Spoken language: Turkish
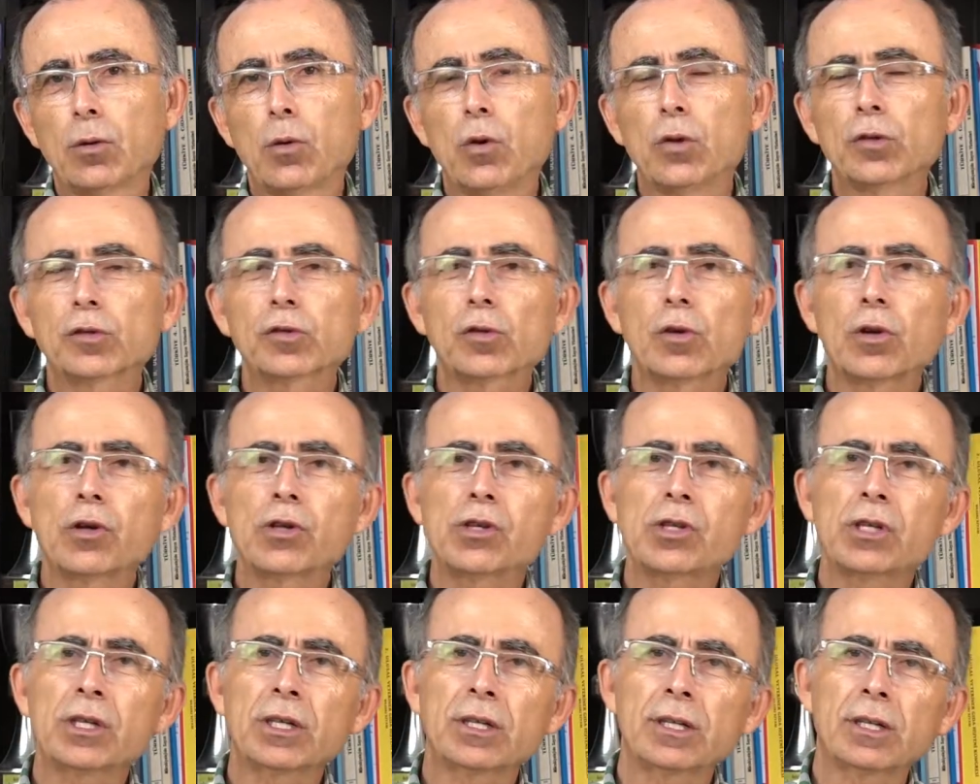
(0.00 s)

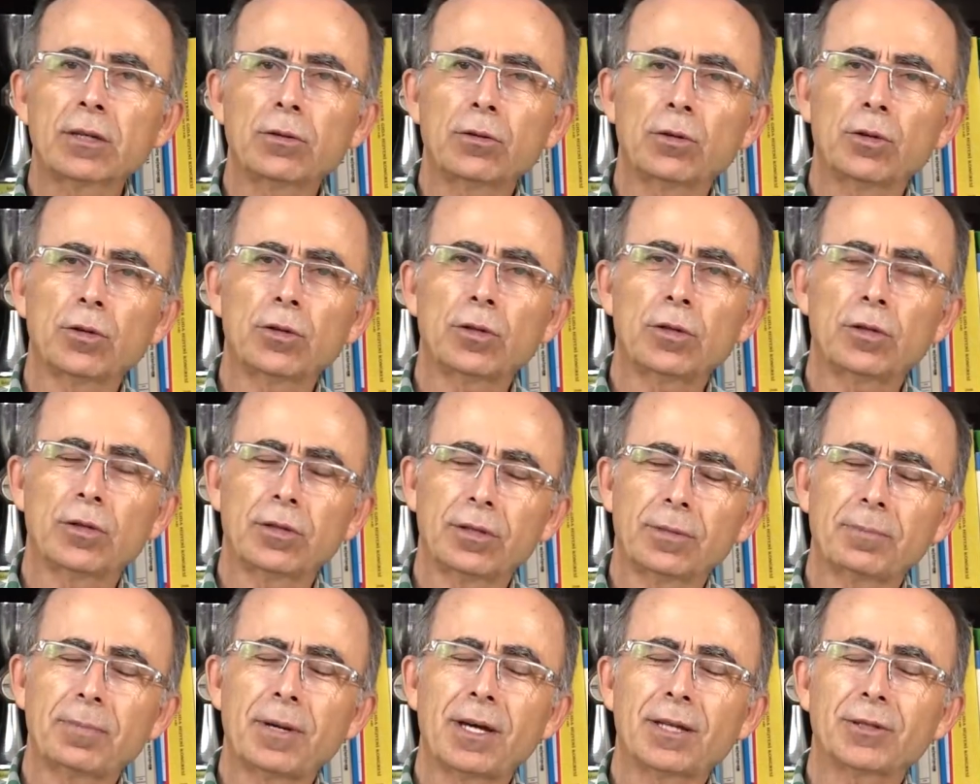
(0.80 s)
östrolojik
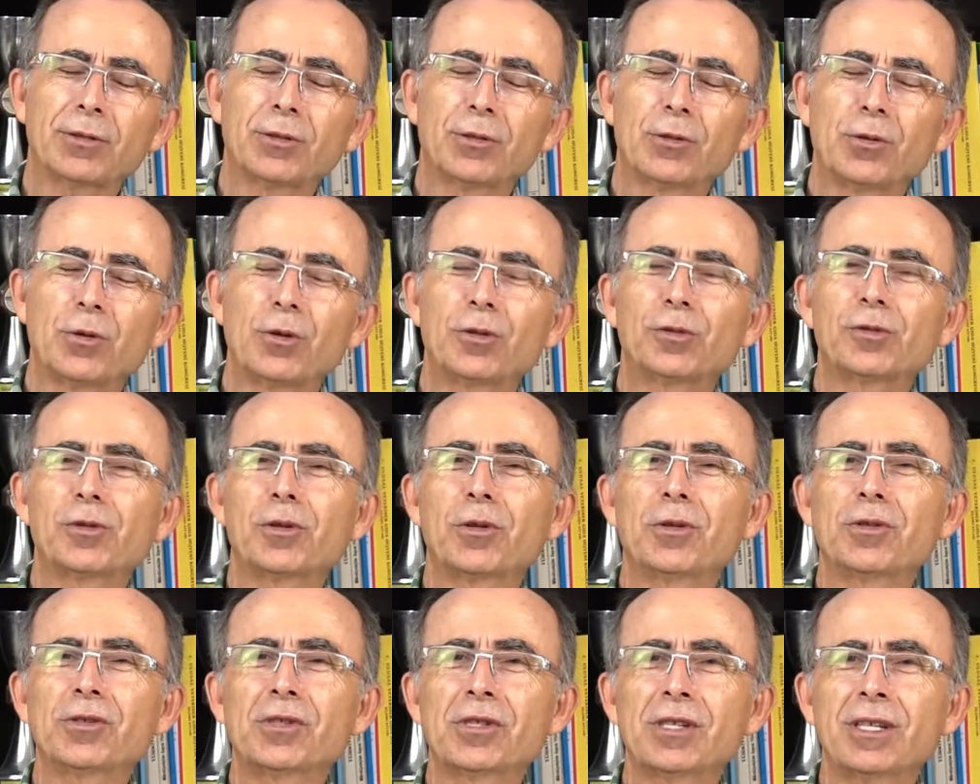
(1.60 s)
e, pardon
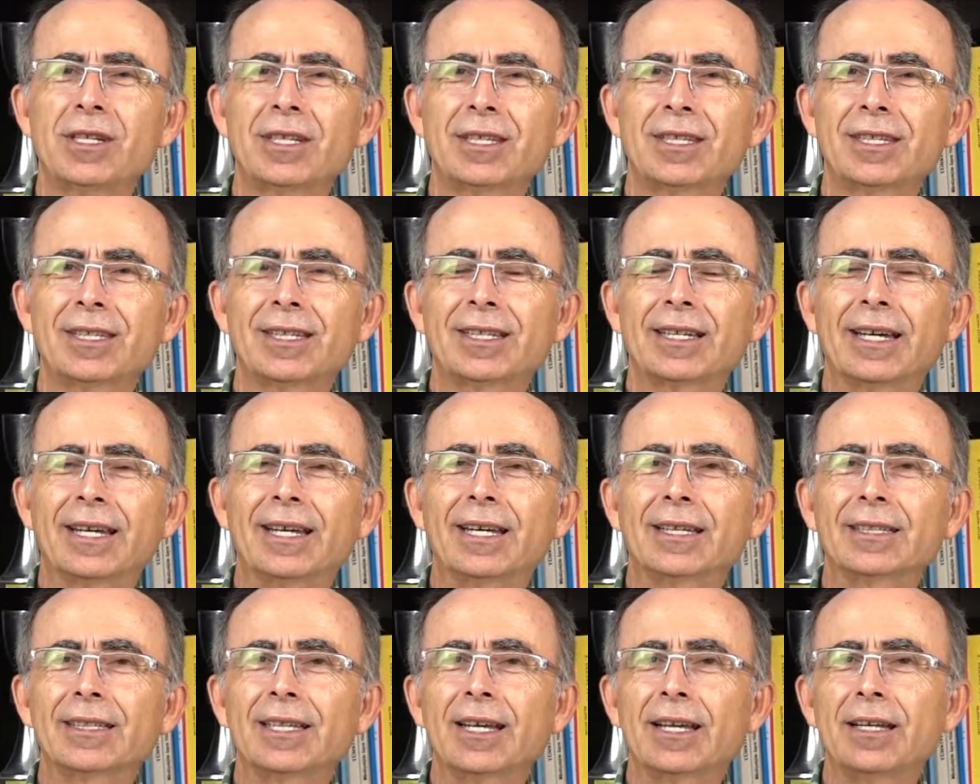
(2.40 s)
östrojenik
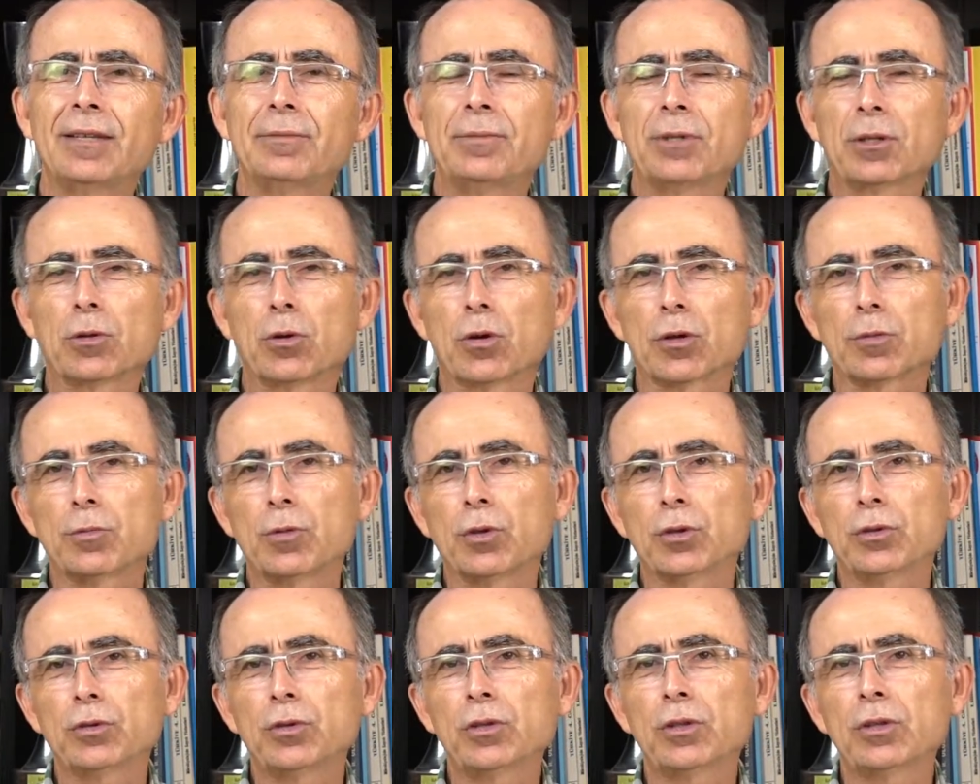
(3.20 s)
karakterli bir
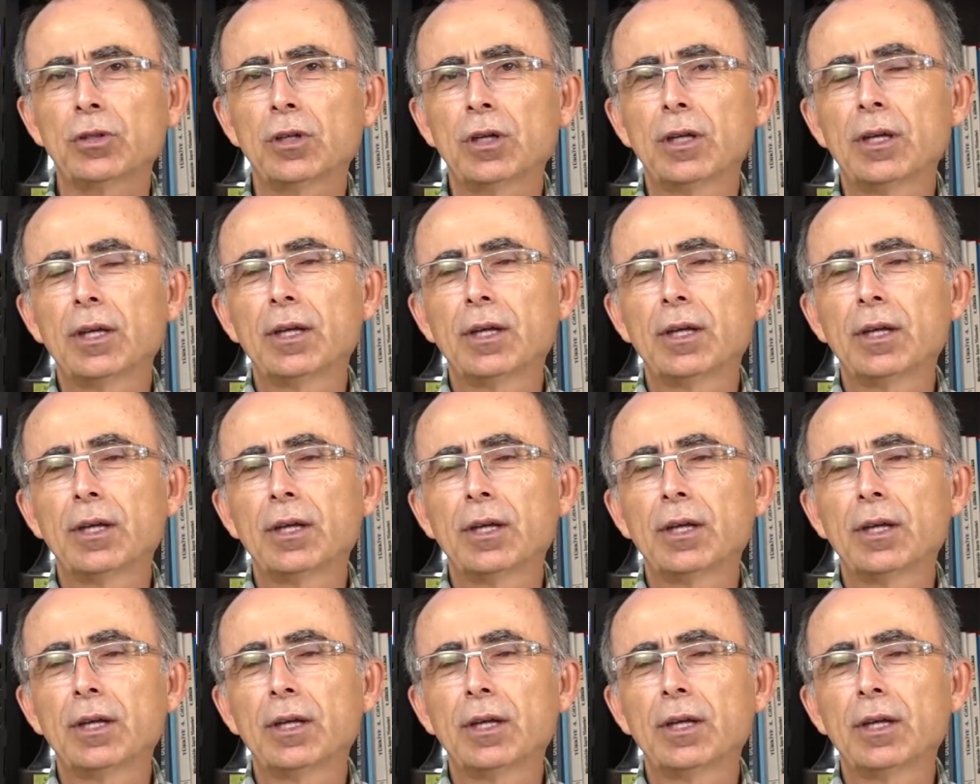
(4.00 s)
hormondur.